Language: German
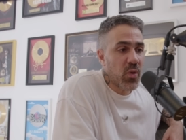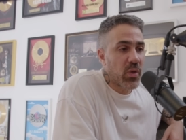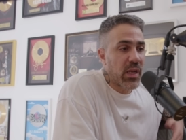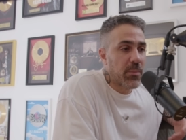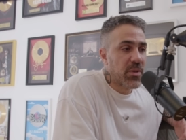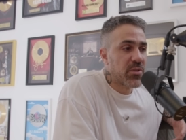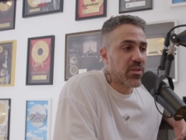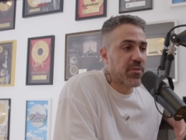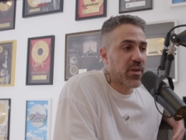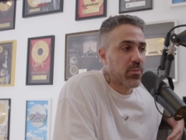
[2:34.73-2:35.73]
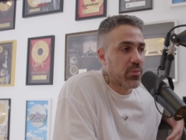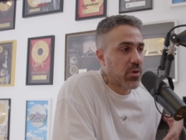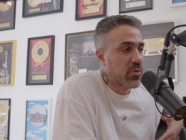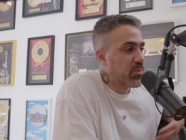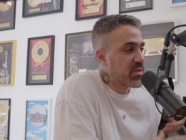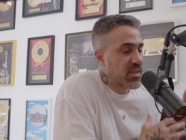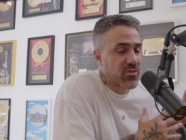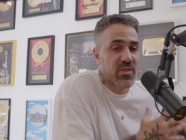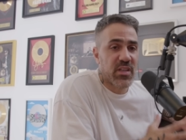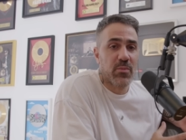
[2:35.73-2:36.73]
Und dann haben die mich gefragt, Bro, du bist jetzt
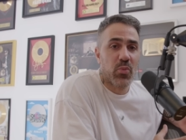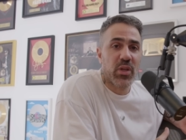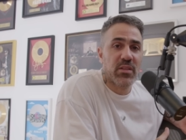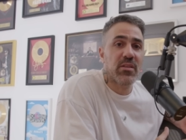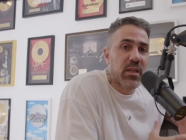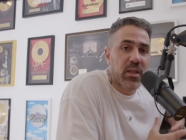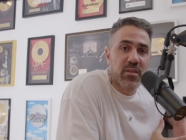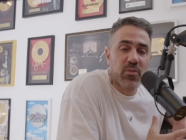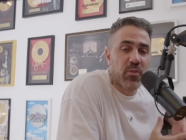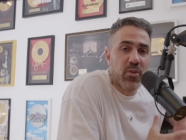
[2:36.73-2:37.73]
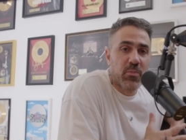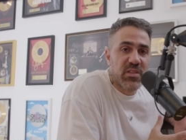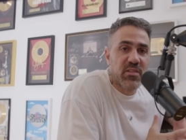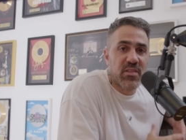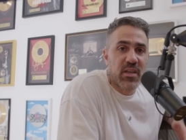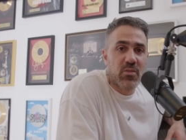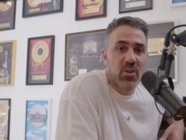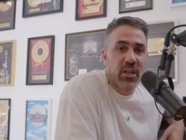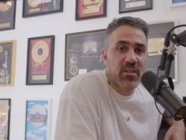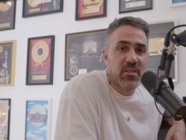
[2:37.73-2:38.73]
schon seit einem Monat hier, kannst du irgendwie noch ein bisschen Zeit
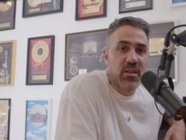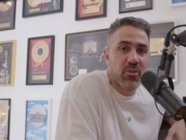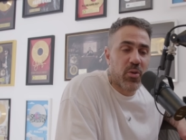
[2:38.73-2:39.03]
organisieren?